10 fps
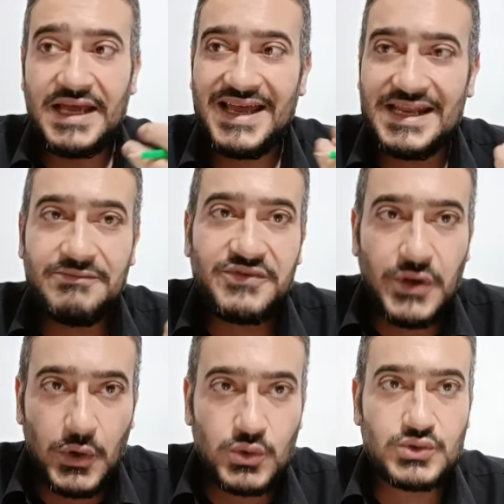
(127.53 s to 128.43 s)
ألم في
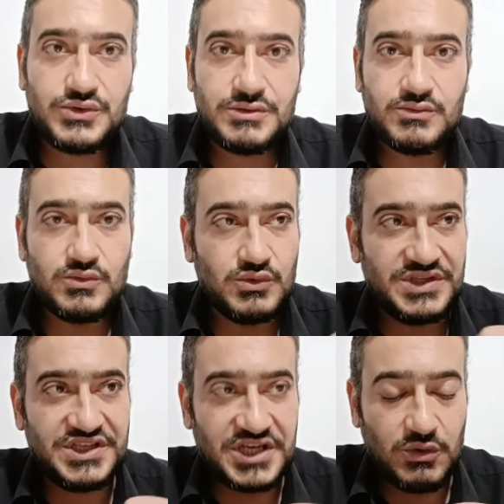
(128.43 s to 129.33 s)
الحوض
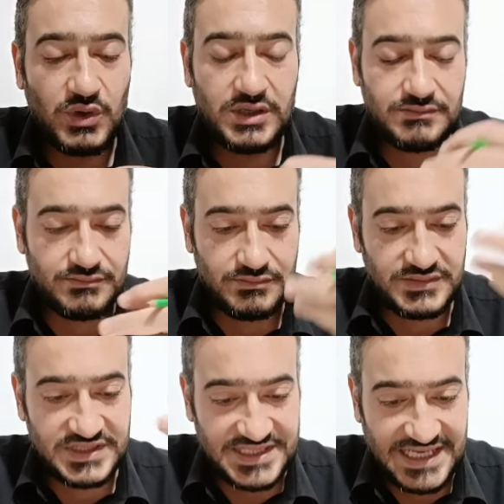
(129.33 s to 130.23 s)
ودي شكوى
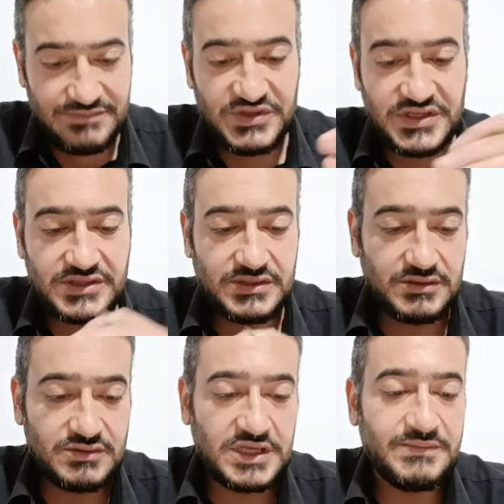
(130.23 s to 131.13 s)
ساعات
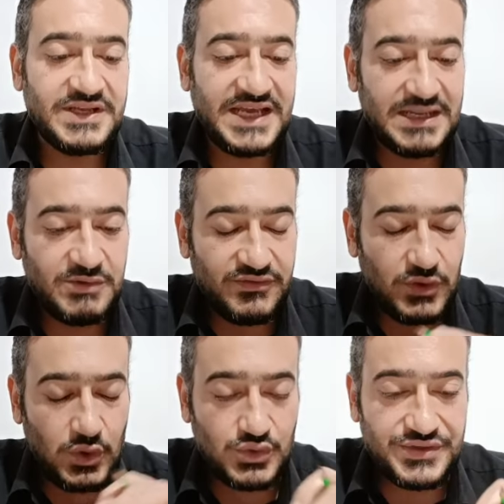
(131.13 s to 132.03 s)
بتكتر، طيب إيه الألم اللي في
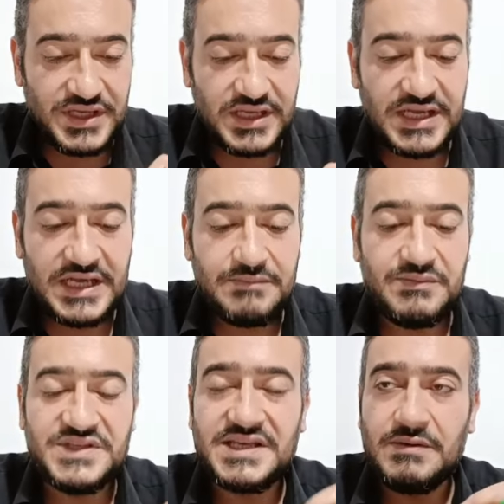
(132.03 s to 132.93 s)
الحوض ده
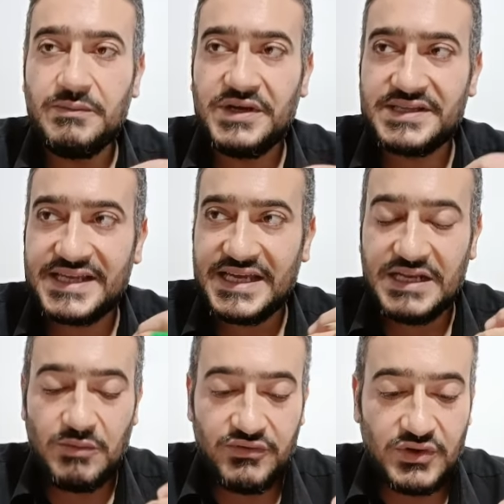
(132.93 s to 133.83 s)
بسبب ارتخاء
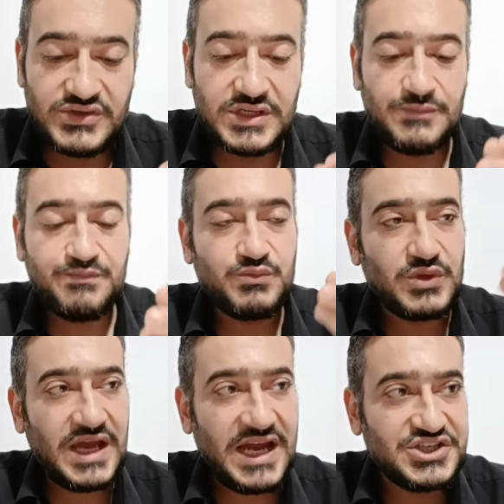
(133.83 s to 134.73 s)
المفاصل
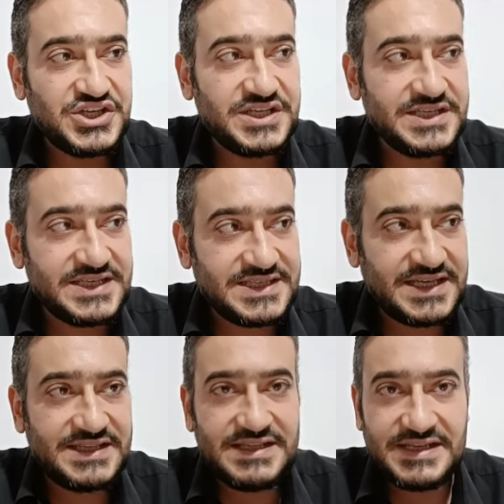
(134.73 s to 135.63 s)
عشان
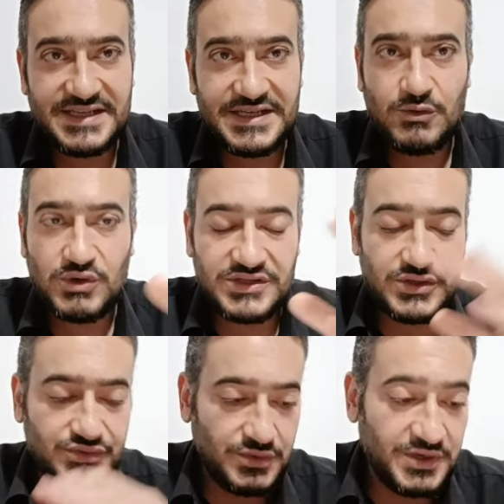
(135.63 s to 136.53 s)
استعدادًا للولادة
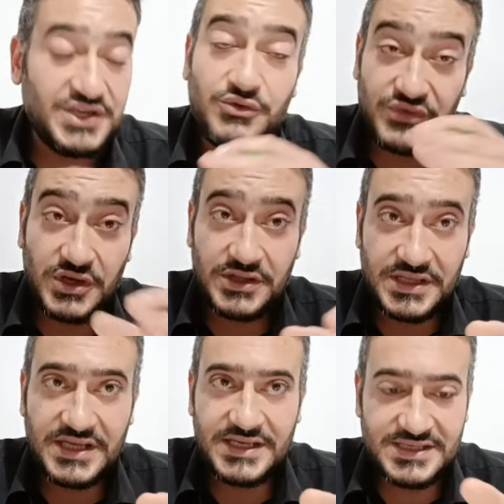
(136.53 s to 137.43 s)
الطبيعية، يُفترض
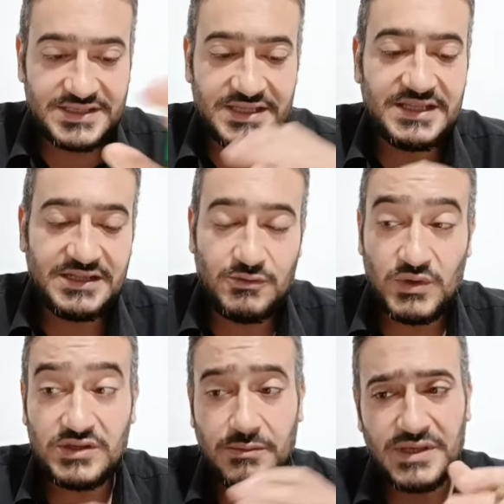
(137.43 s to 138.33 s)
إنها استعدادًا
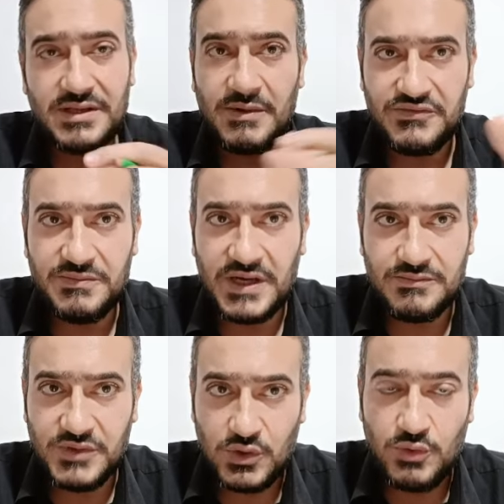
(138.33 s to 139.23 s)
للولادة الطبيعية، طبعًا في
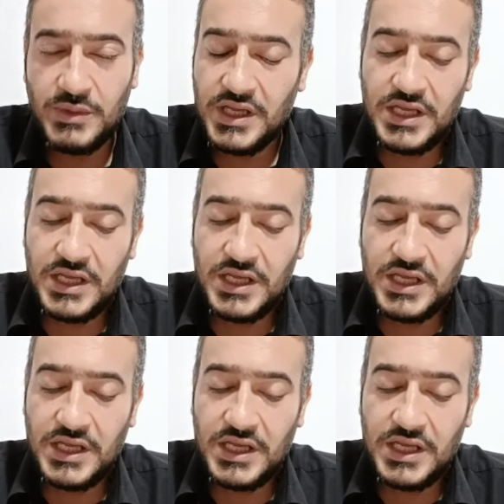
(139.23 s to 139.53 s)
بعض منكم